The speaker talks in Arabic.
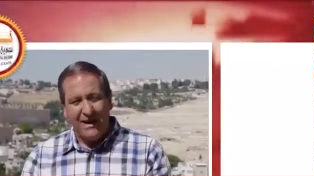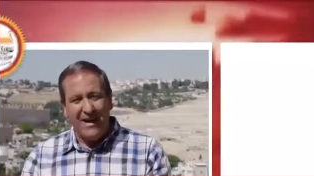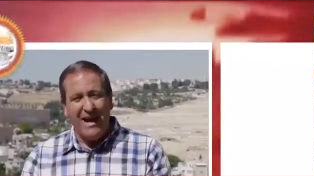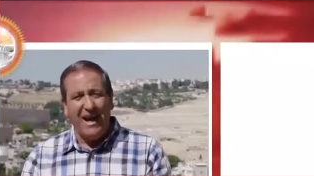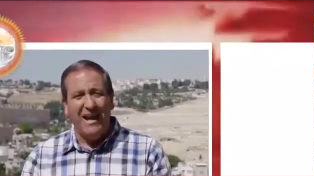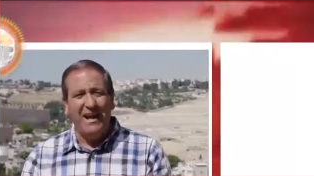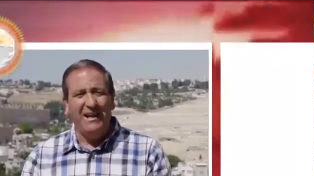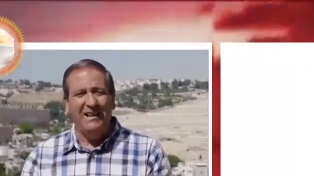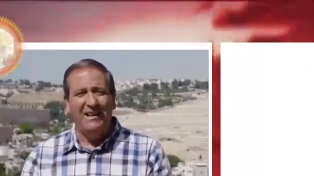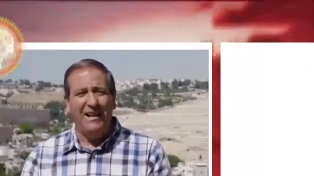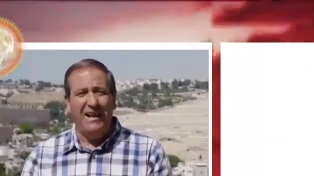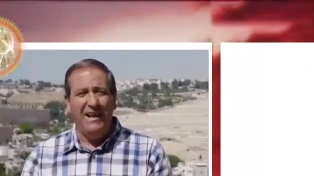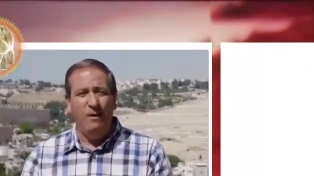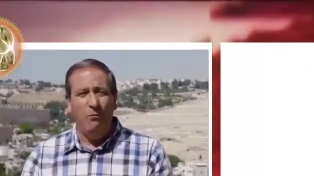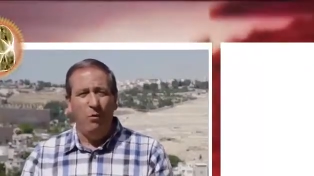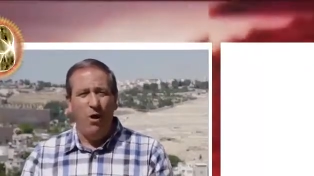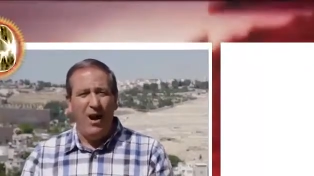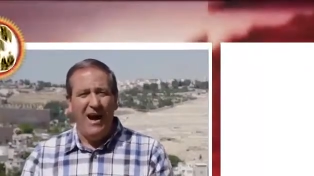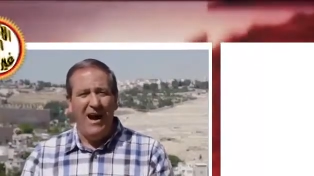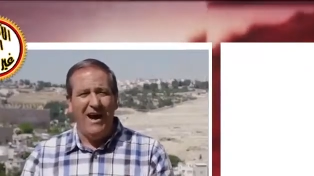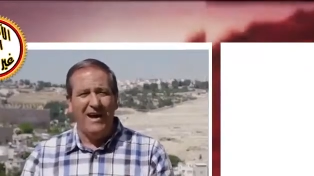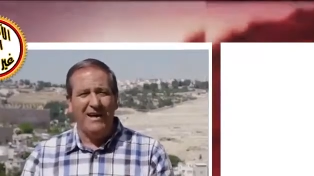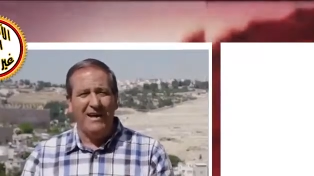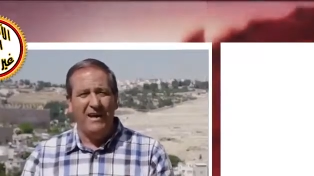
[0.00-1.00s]
كانت
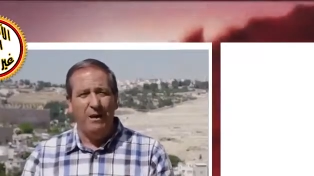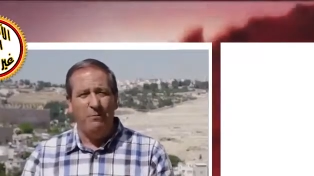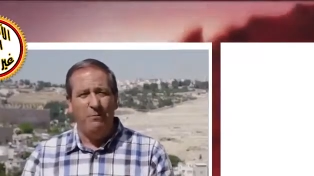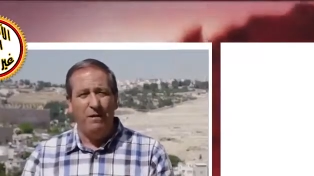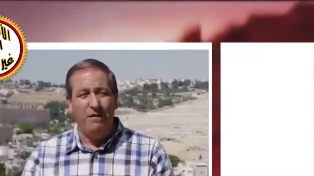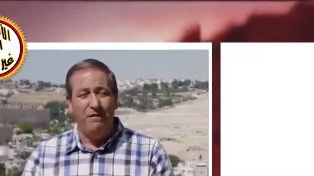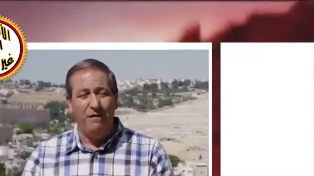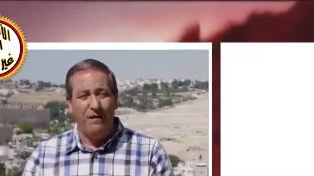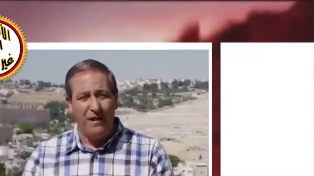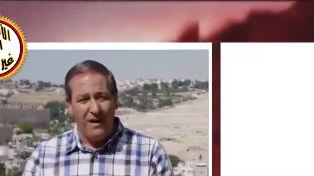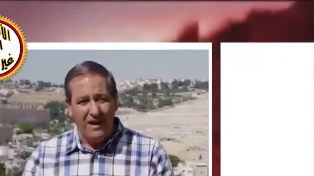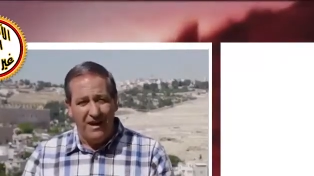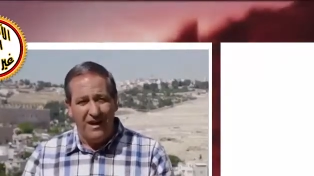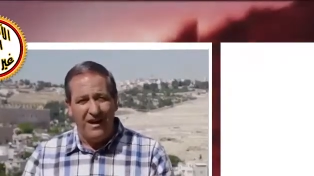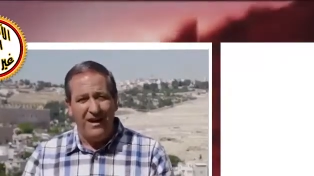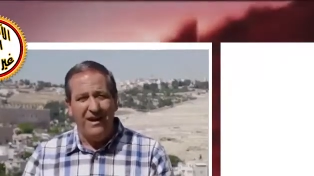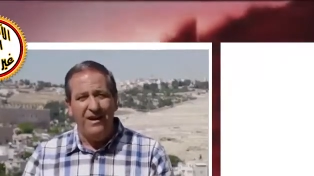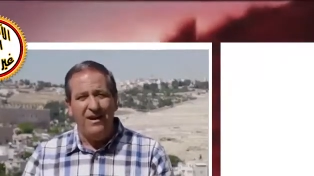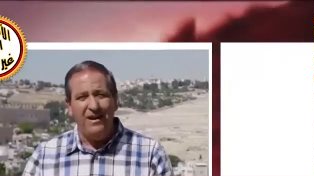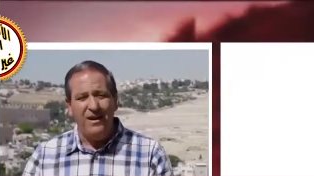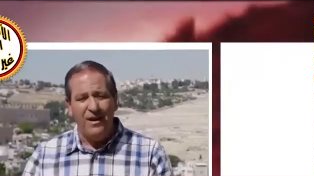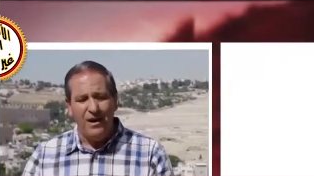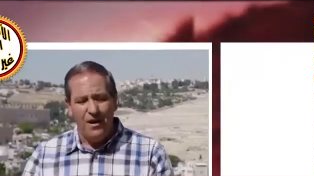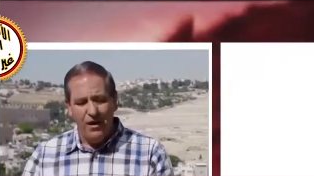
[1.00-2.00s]
المحاكمة في
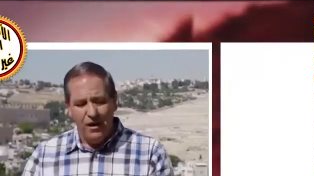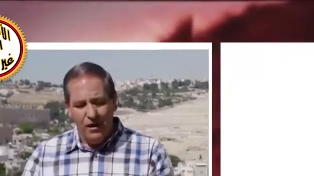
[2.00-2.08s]
الليل